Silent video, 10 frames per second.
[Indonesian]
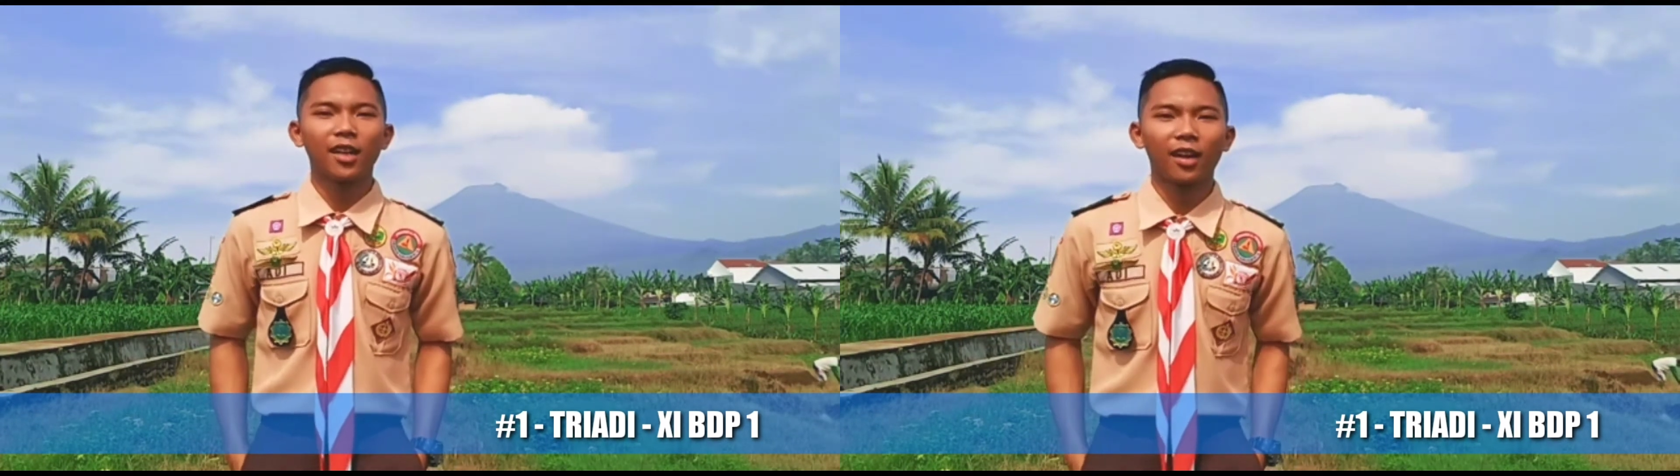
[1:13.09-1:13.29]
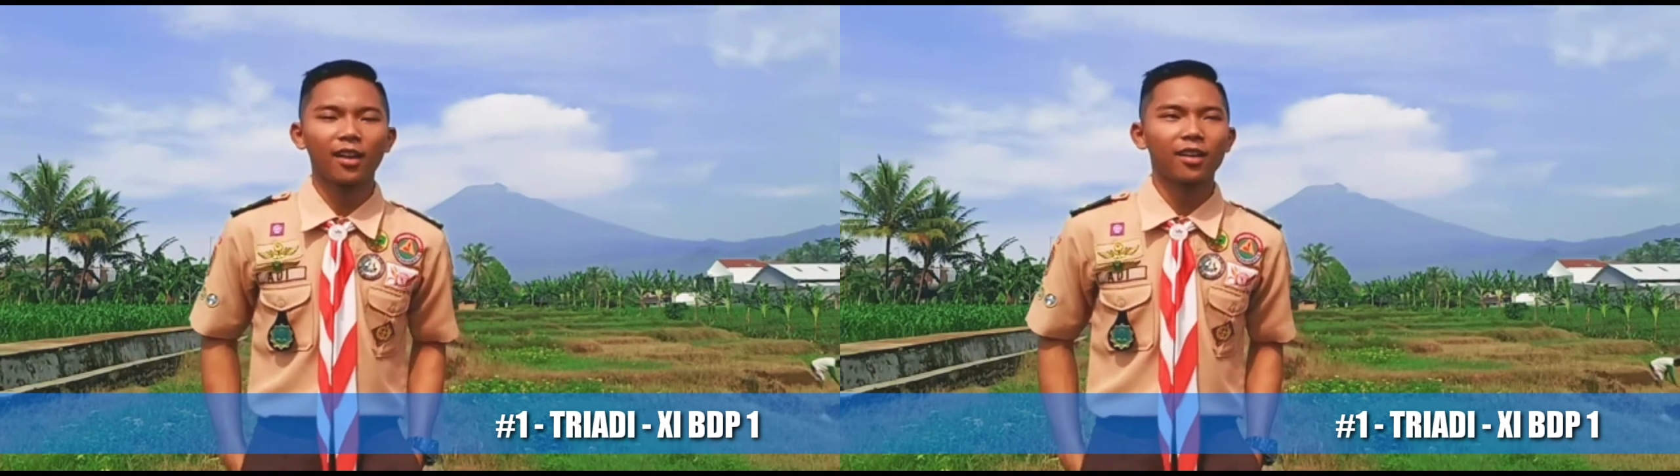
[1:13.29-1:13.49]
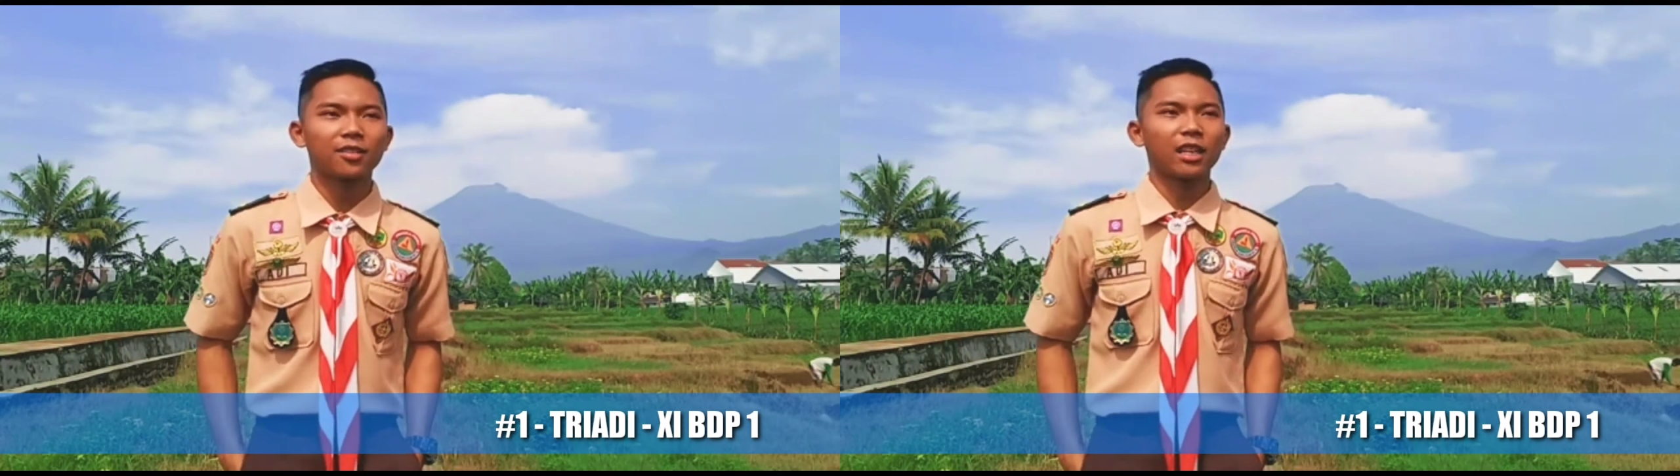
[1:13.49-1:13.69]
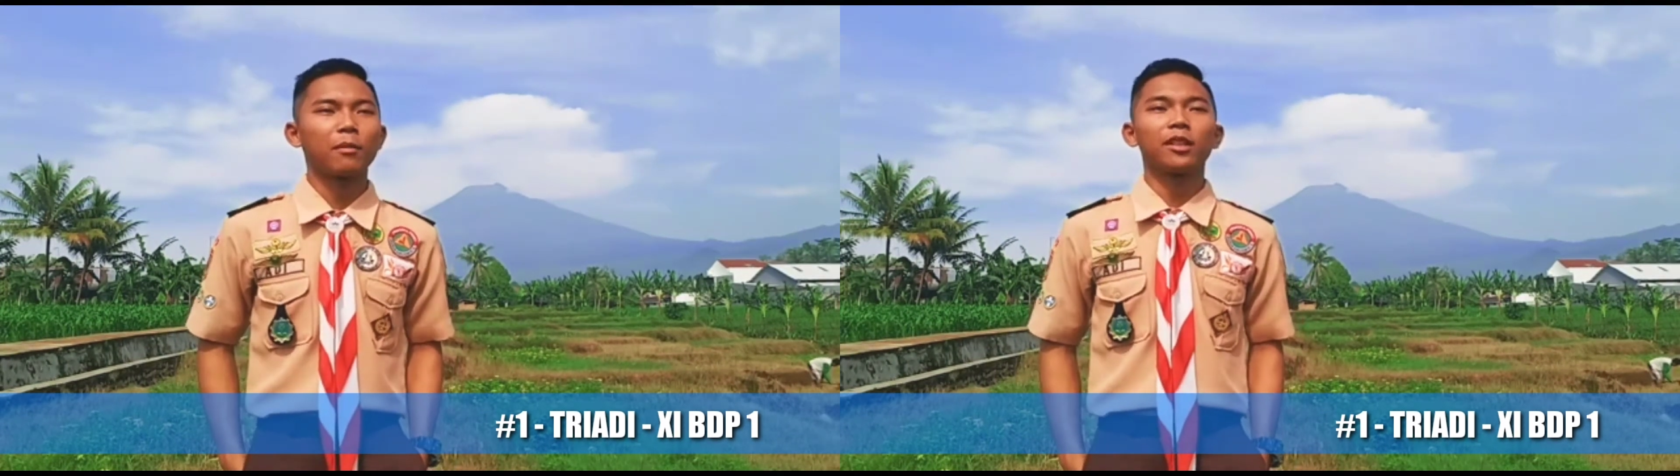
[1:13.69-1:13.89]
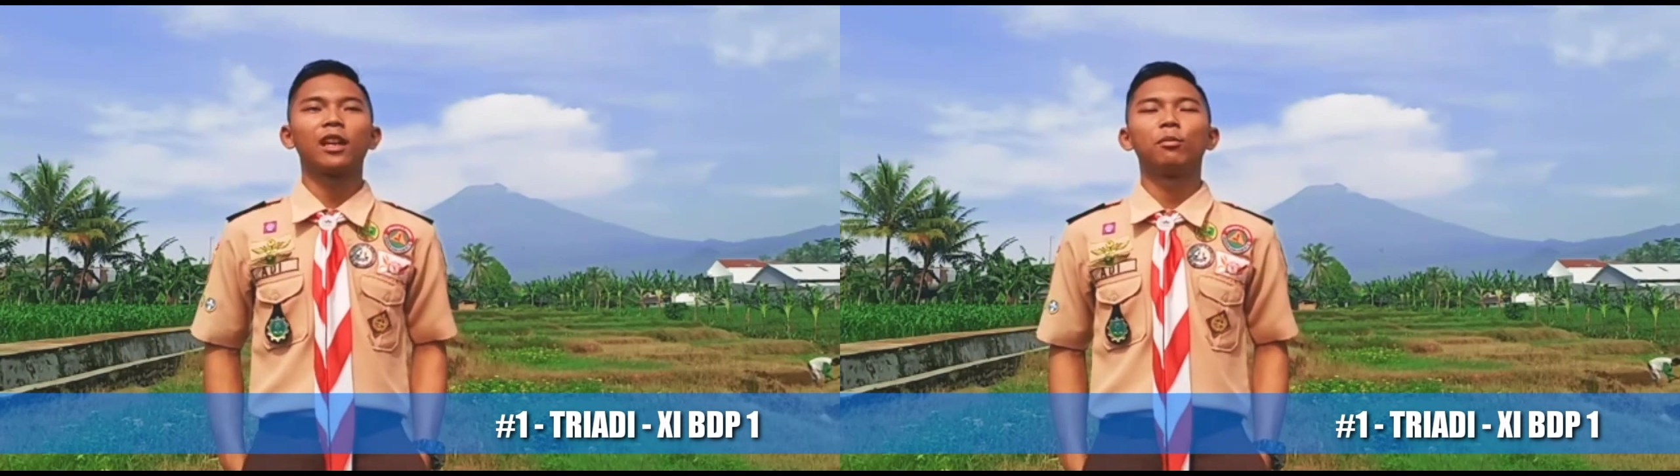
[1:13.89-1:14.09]
karena
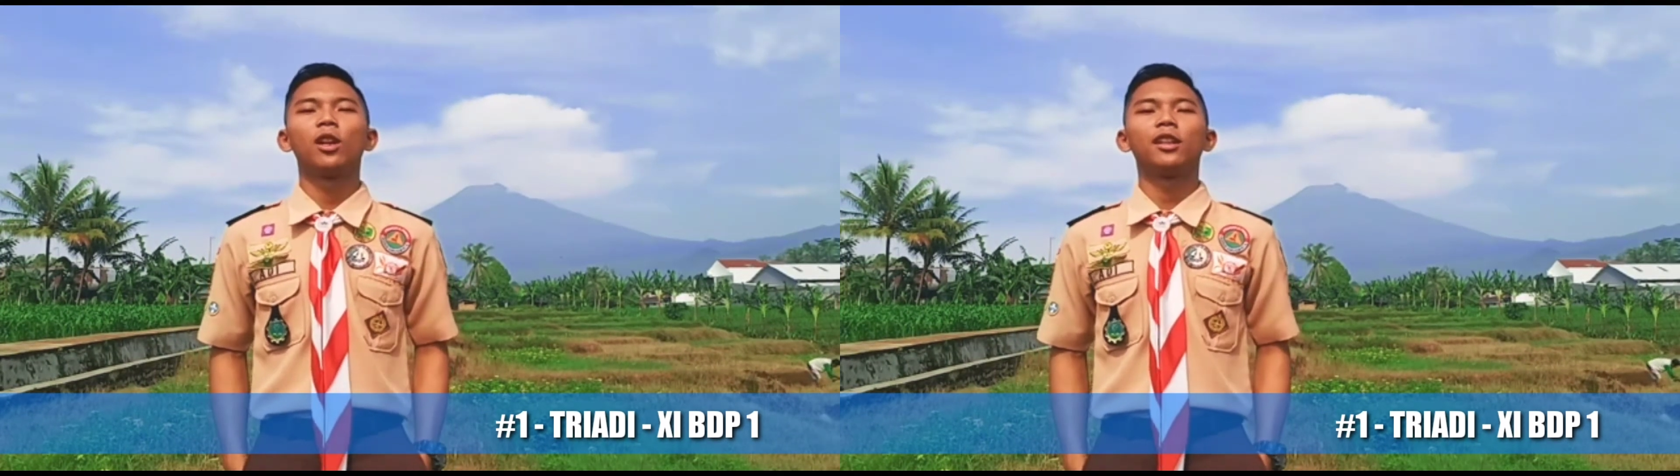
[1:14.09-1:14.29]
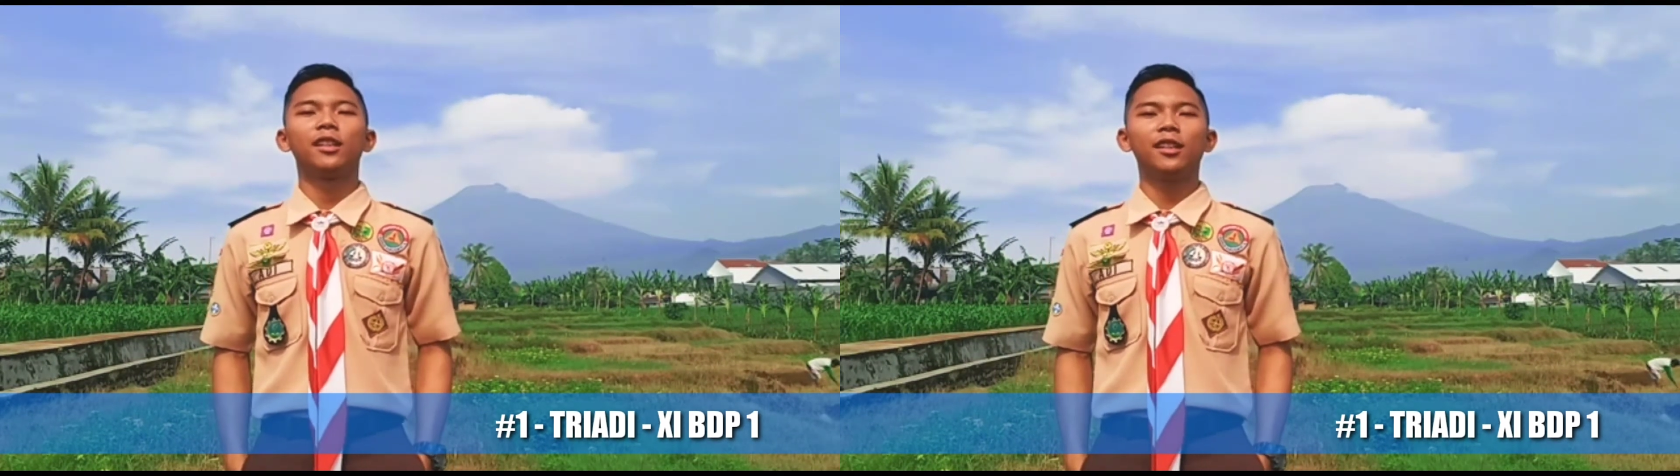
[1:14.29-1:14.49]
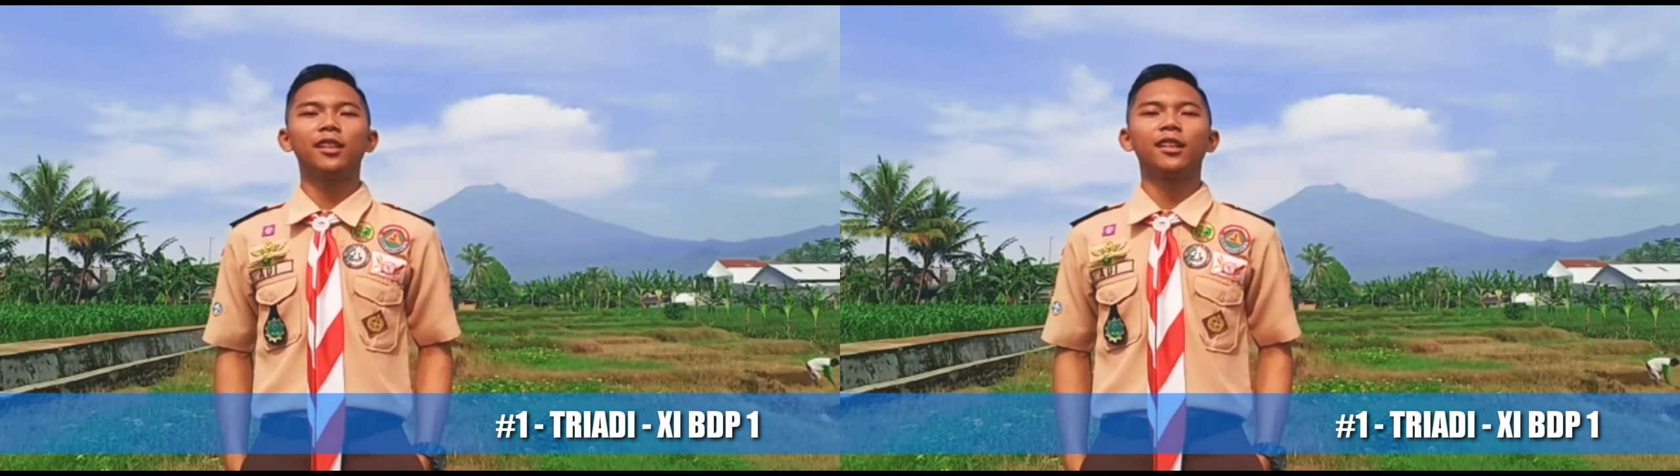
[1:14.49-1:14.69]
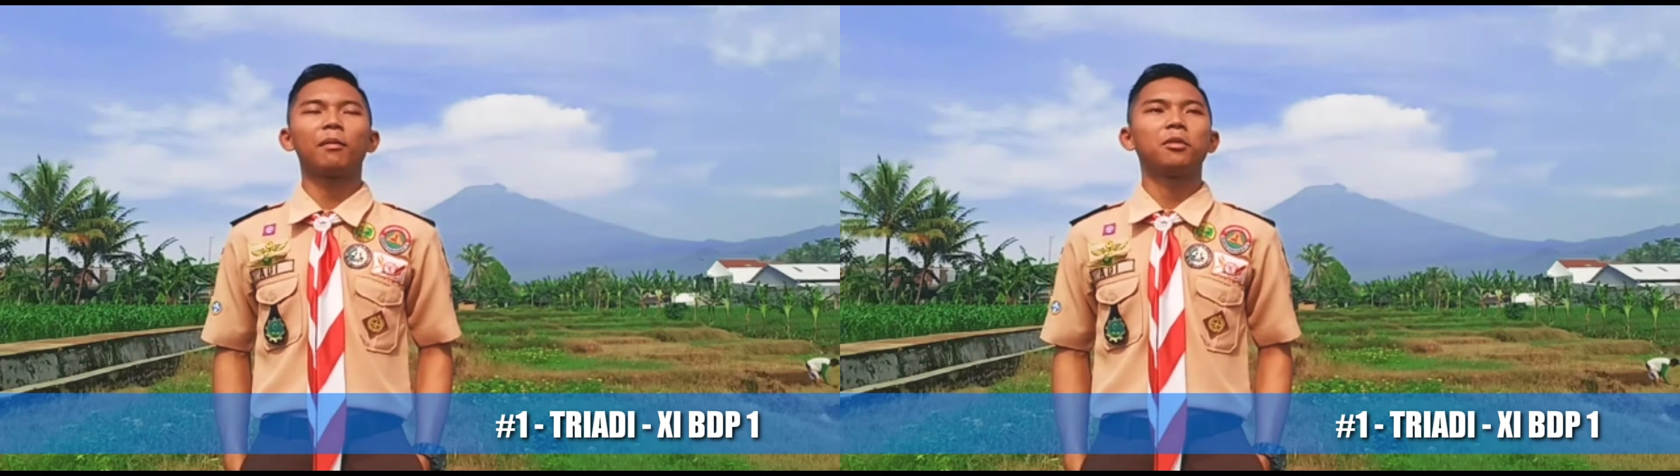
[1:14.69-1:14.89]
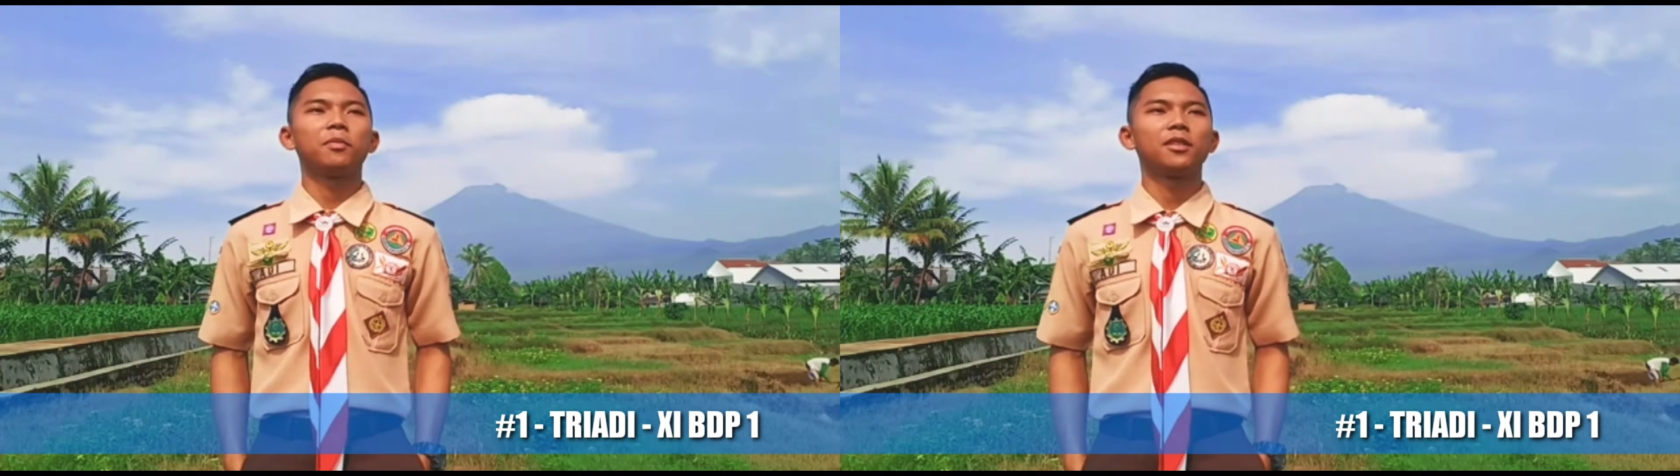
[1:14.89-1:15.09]
selama tiga bulan ini
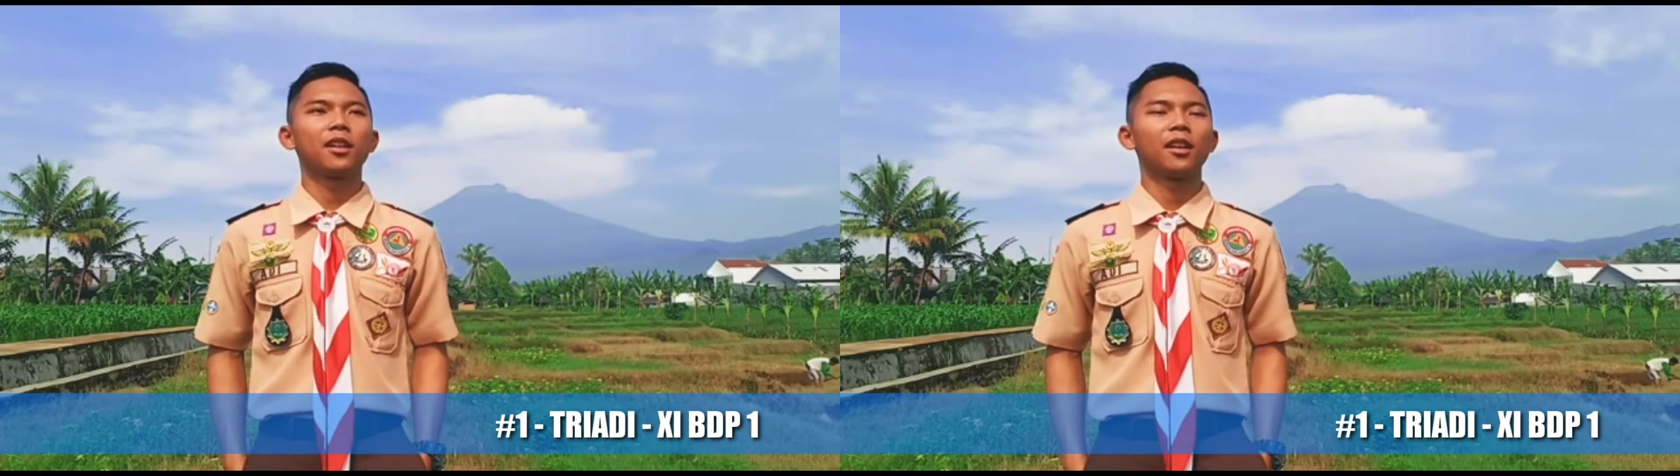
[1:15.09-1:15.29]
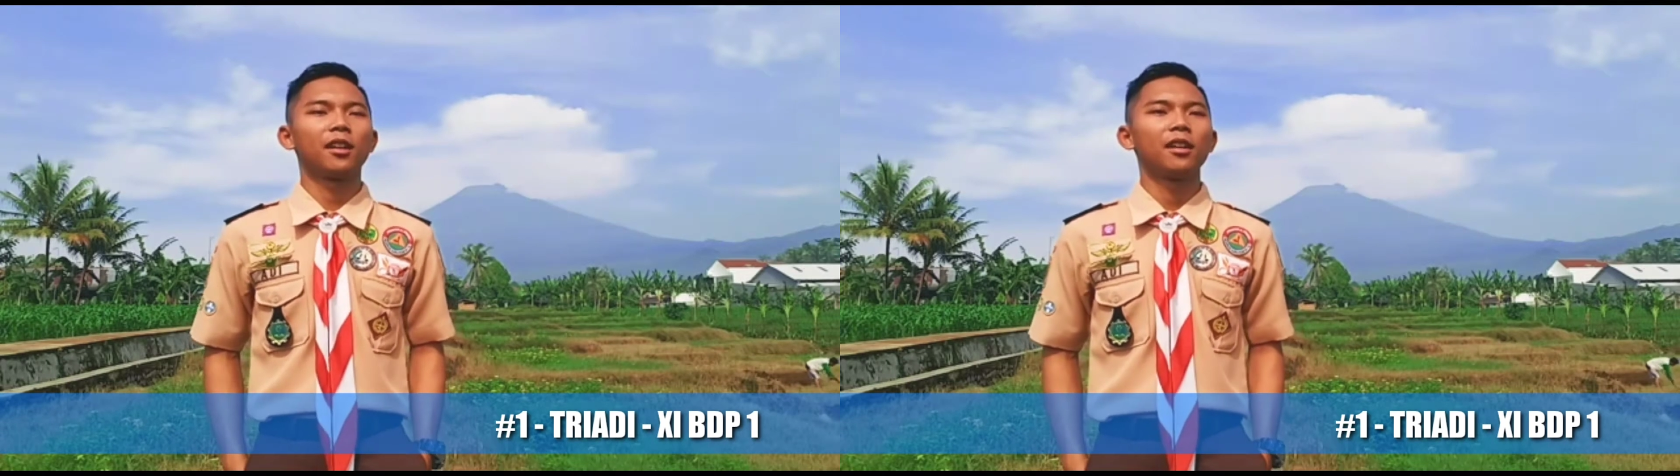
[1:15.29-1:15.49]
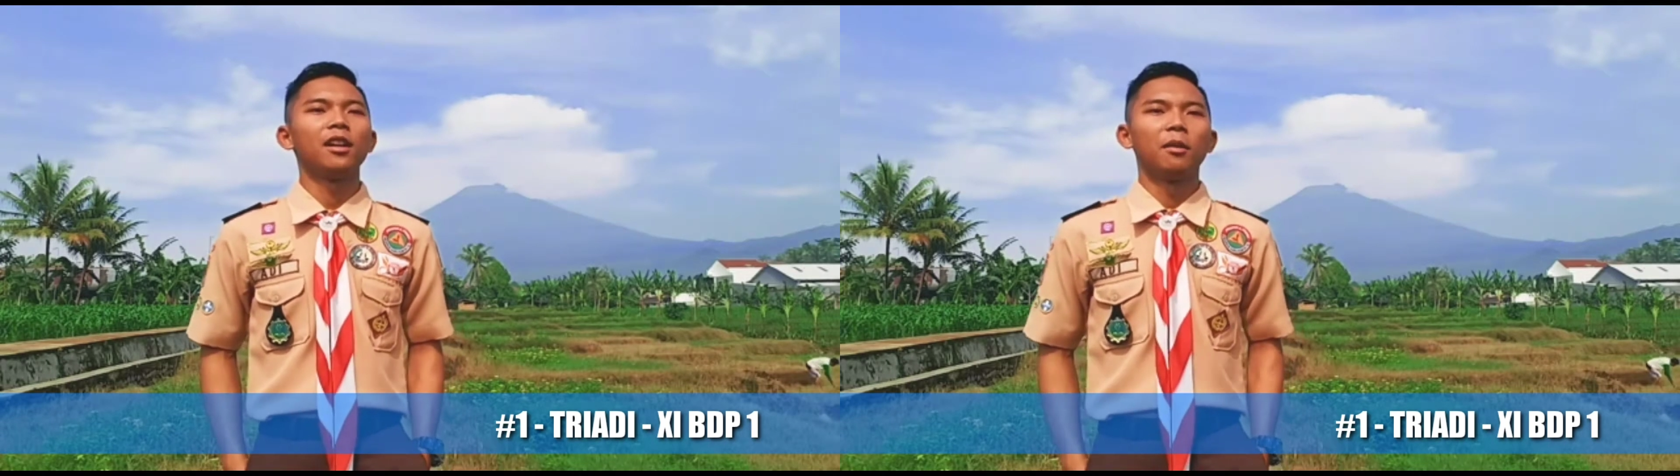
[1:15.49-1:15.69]
kami bisa